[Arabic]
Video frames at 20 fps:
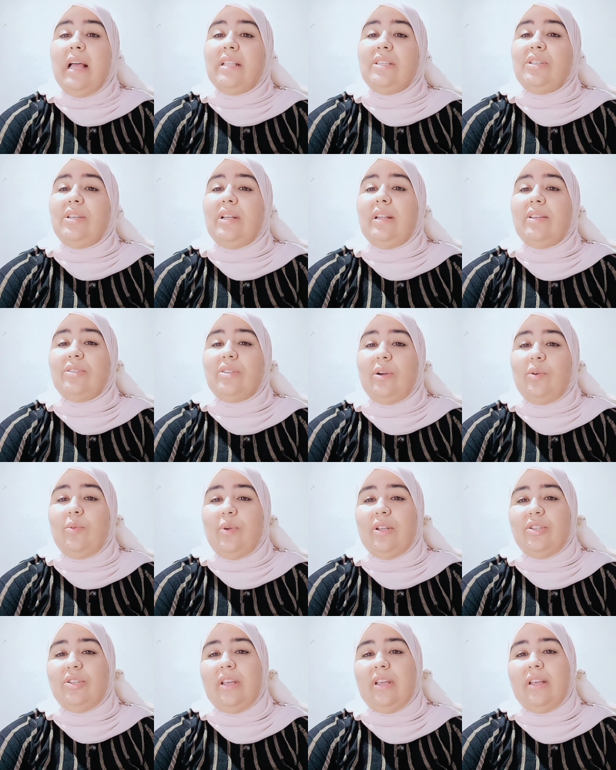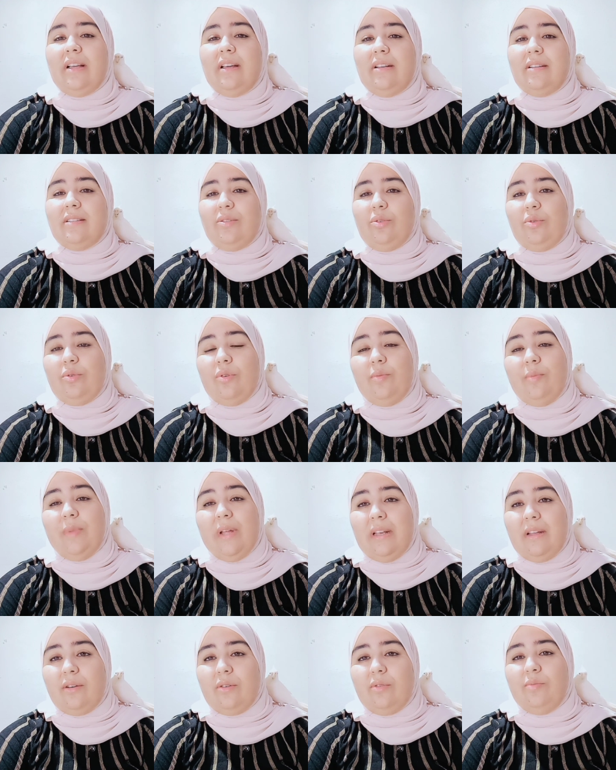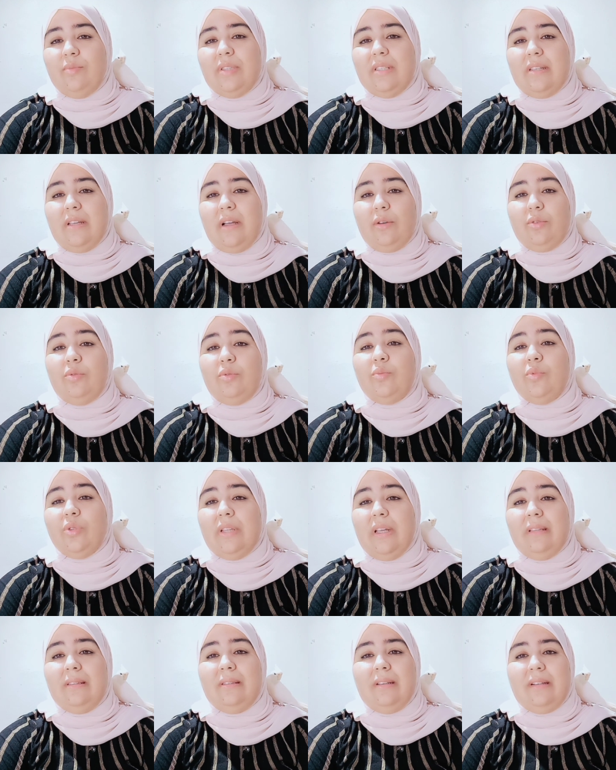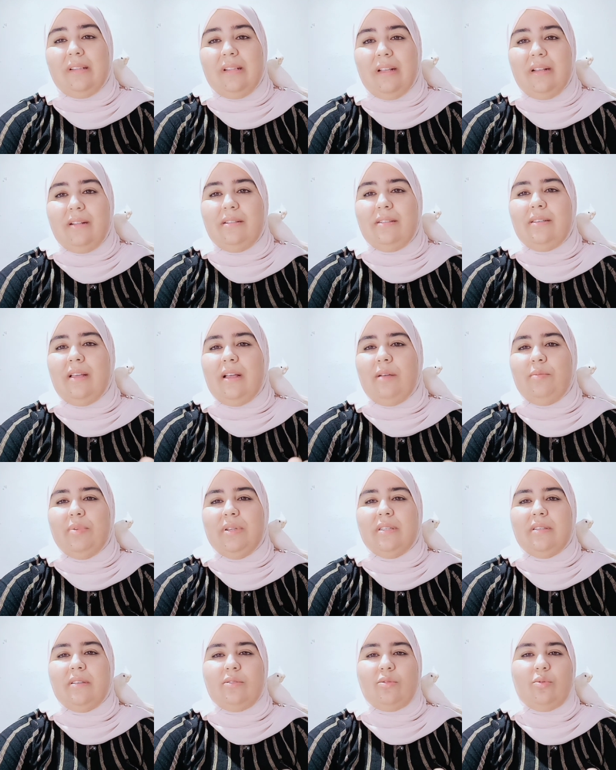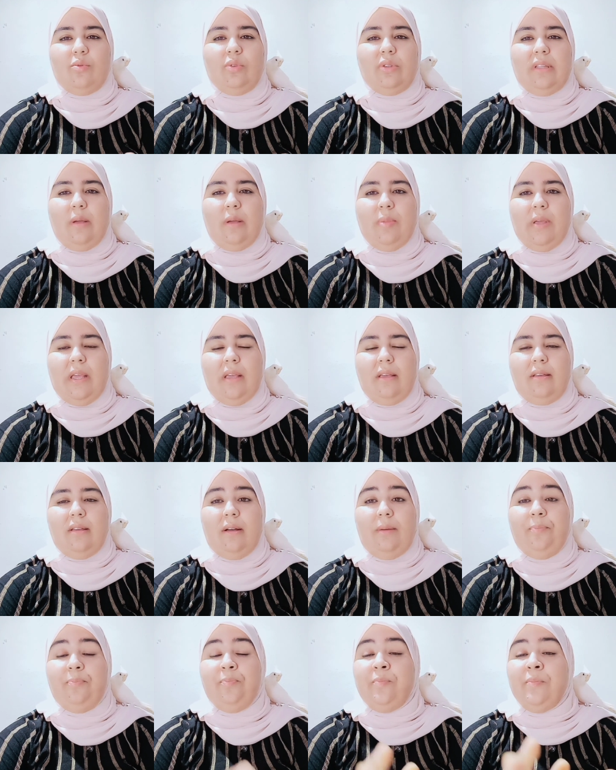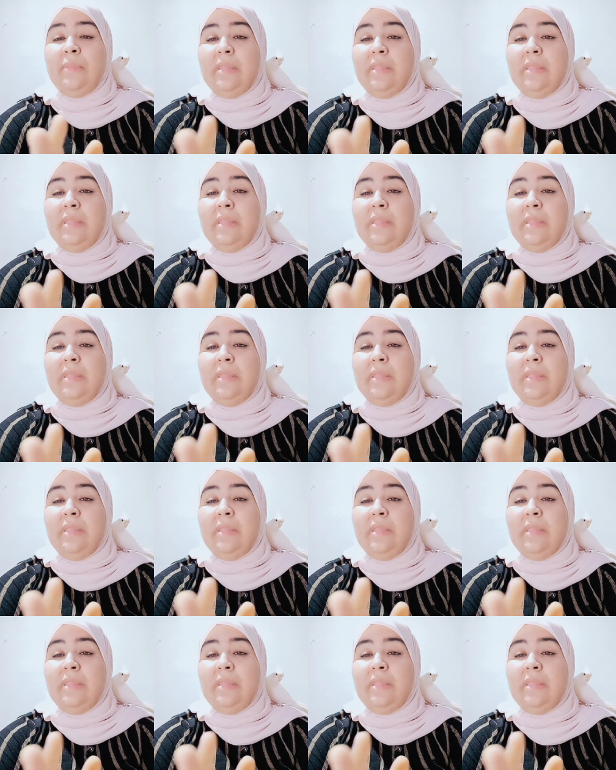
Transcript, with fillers: هادشي علاش اول شيء كنصحكم انكم تاخذوا مضادات الالتهاب اللي تتكون طبيعيه